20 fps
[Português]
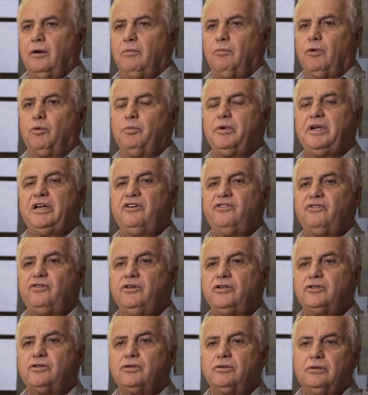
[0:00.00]
Bom, o
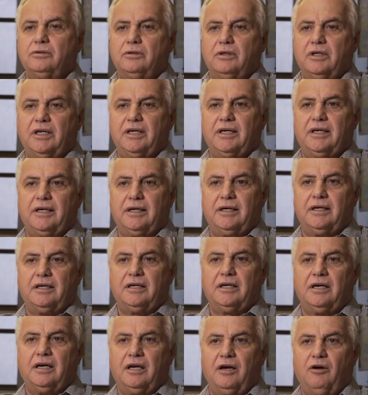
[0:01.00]
benefício
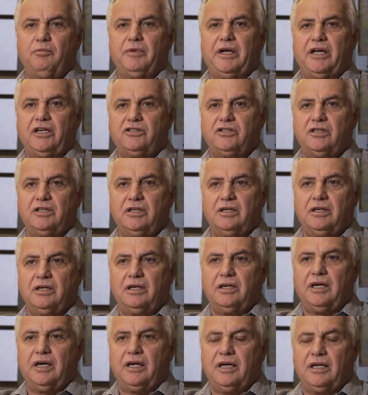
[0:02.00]
é, realmente
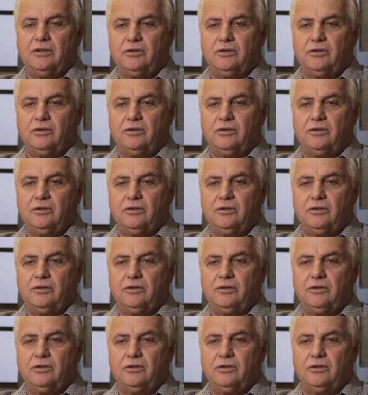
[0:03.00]
é